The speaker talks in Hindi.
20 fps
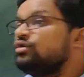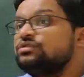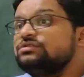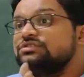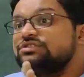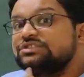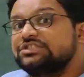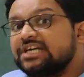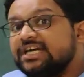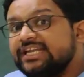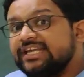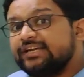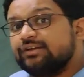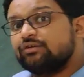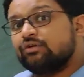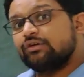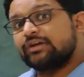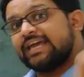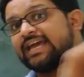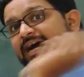उन
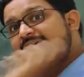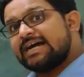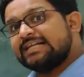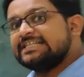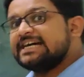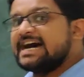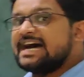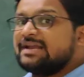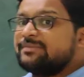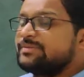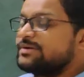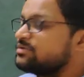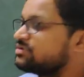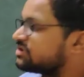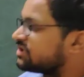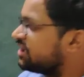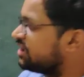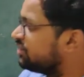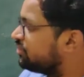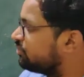तरीकों के आधार पर
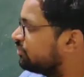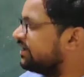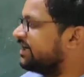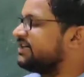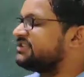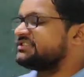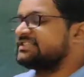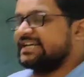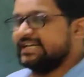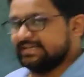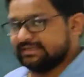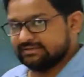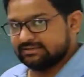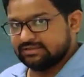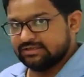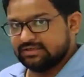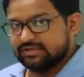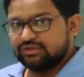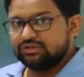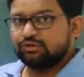उसकी यूनिट्स
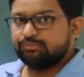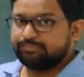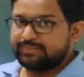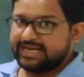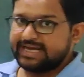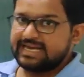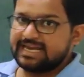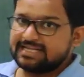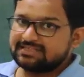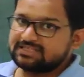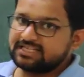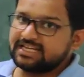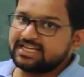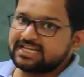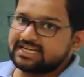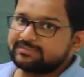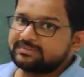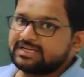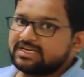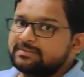हैं तो पहला
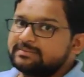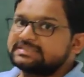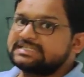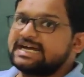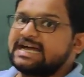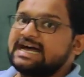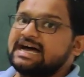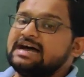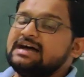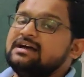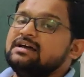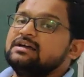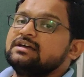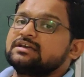तरीका मैंने बताया